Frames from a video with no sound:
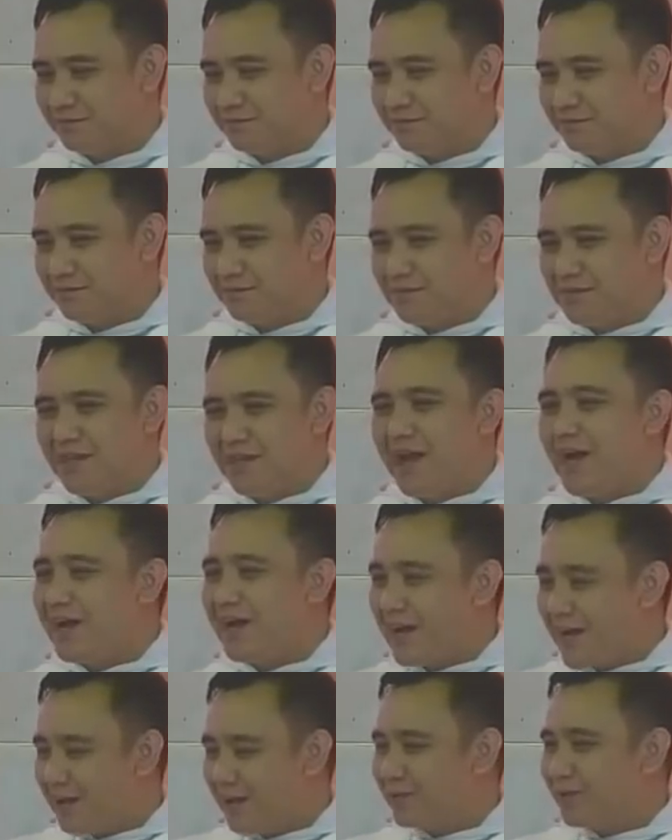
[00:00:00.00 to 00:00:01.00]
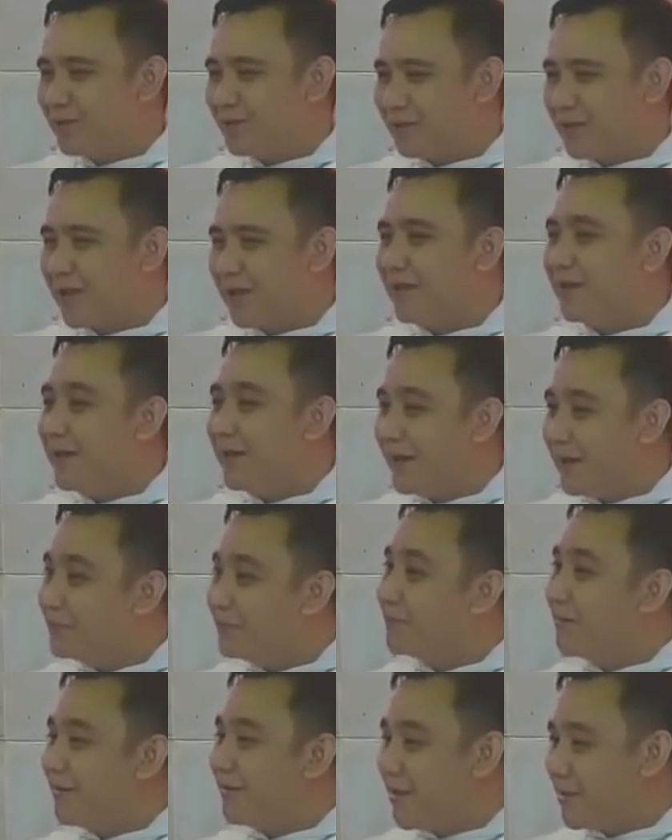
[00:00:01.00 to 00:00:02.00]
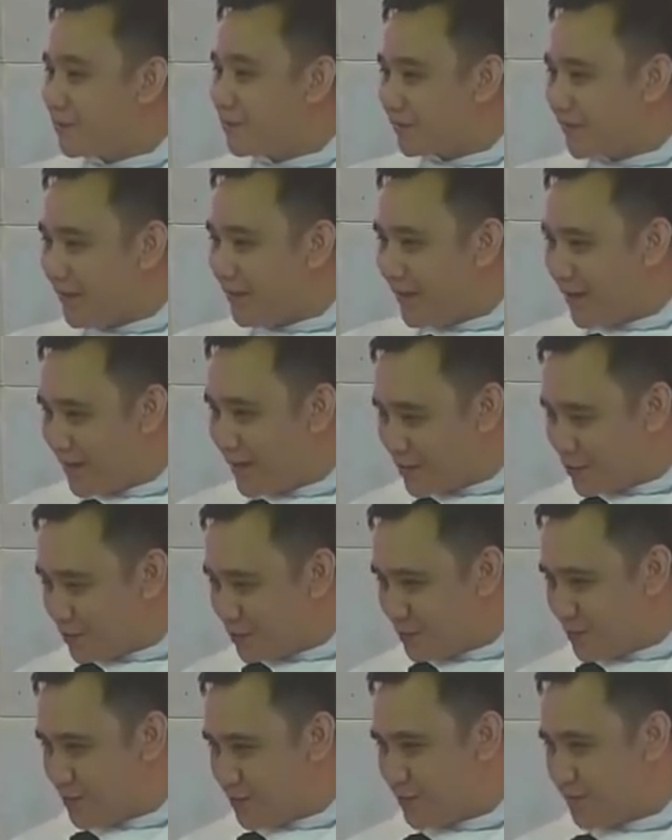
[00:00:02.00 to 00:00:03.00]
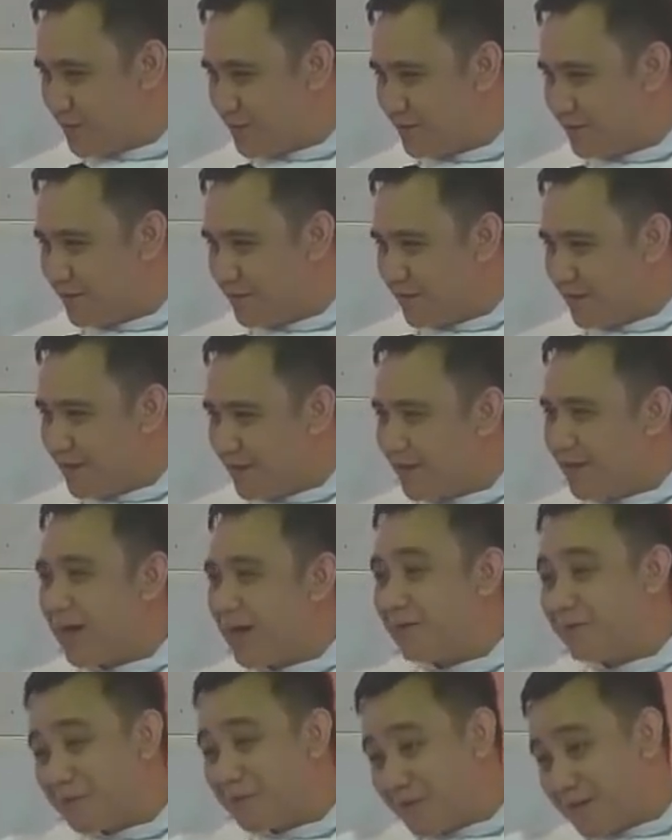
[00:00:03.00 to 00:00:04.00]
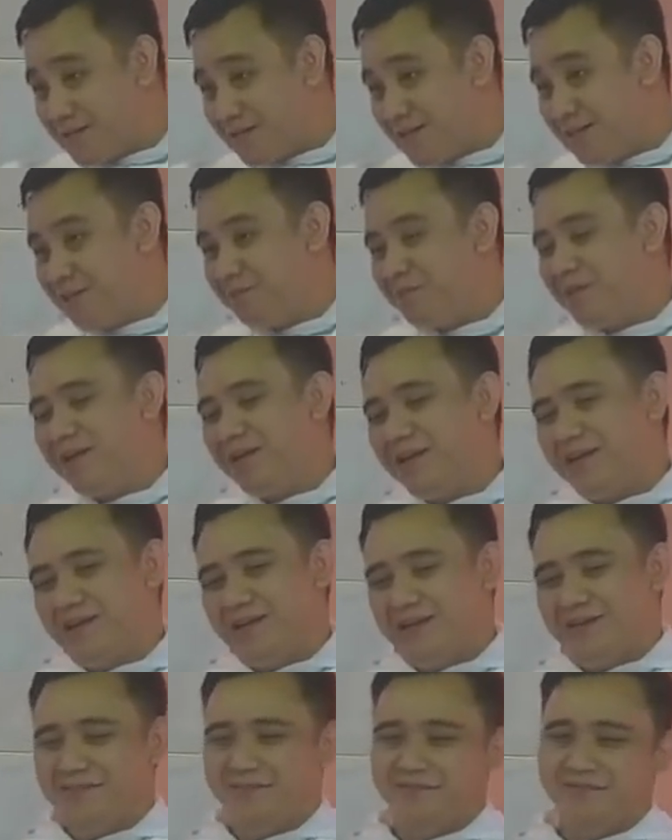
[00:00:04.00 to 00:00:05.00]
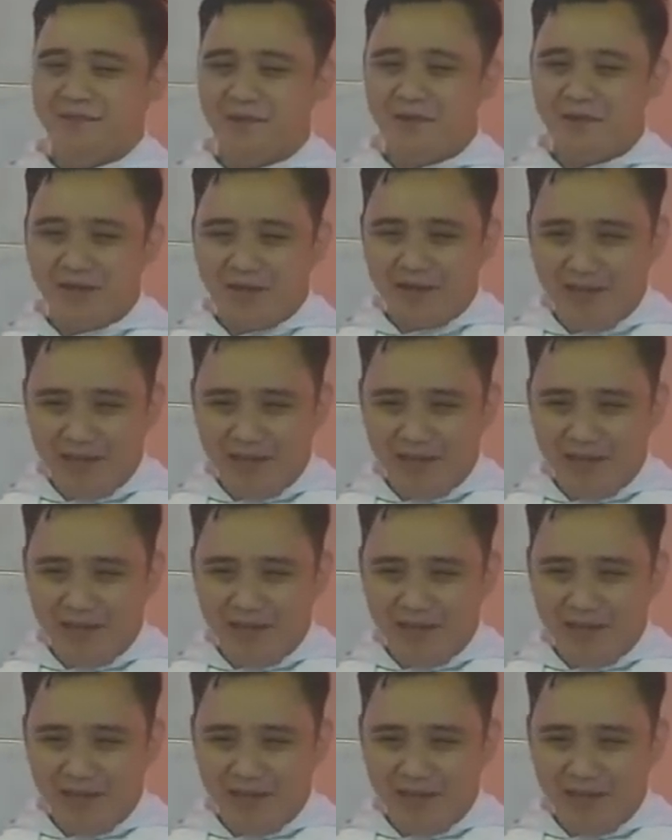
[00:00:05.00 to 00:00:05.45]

Gagal total dalam mengikuti Yesus. Kenapa masih dipilih oleh